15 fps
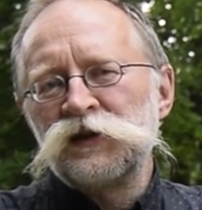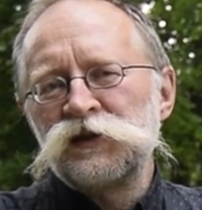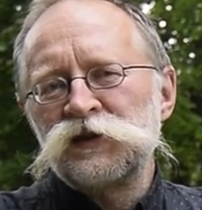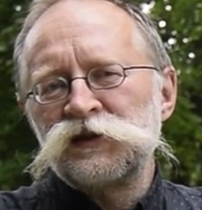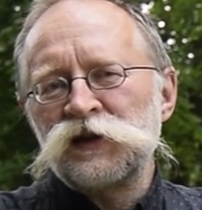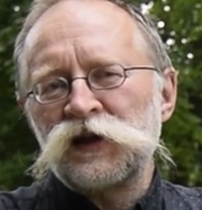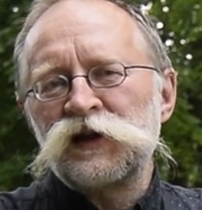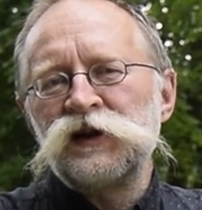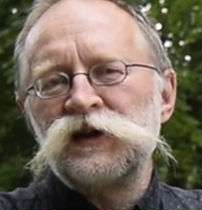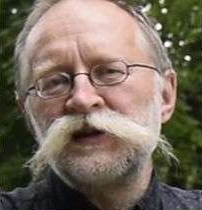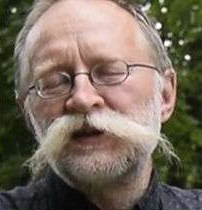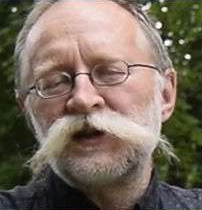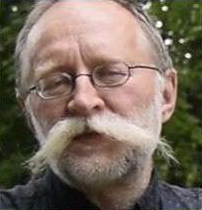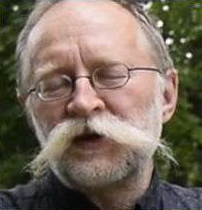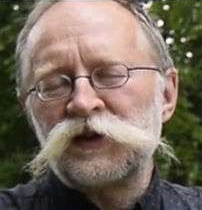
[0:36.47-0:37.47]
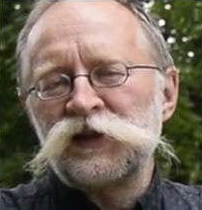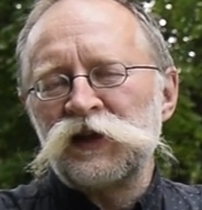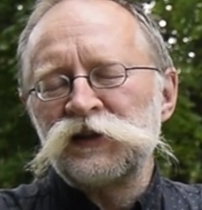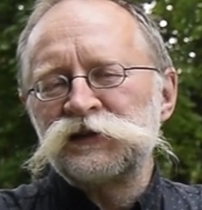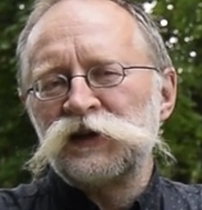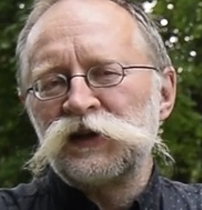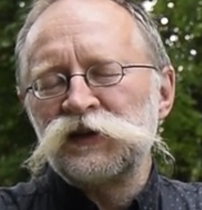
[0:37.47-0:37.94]
e, taka
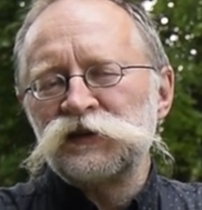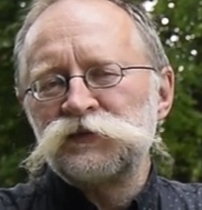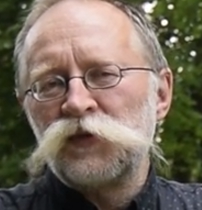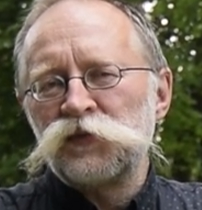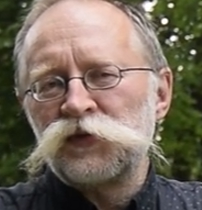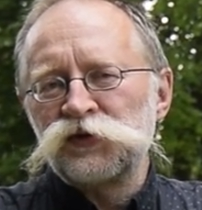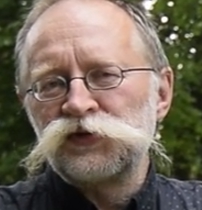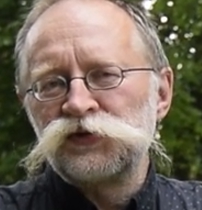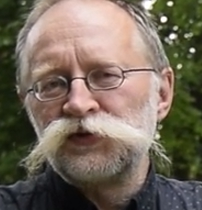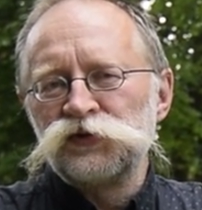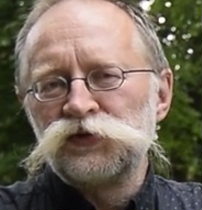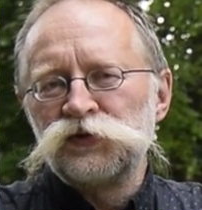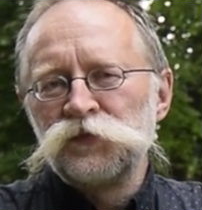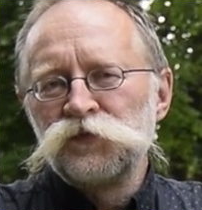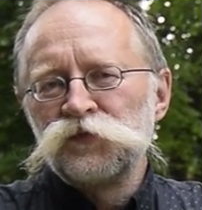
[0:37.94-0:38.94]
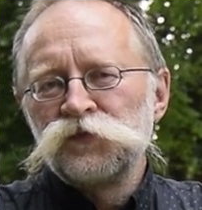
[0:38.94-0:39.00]
interpretacja jest po prostu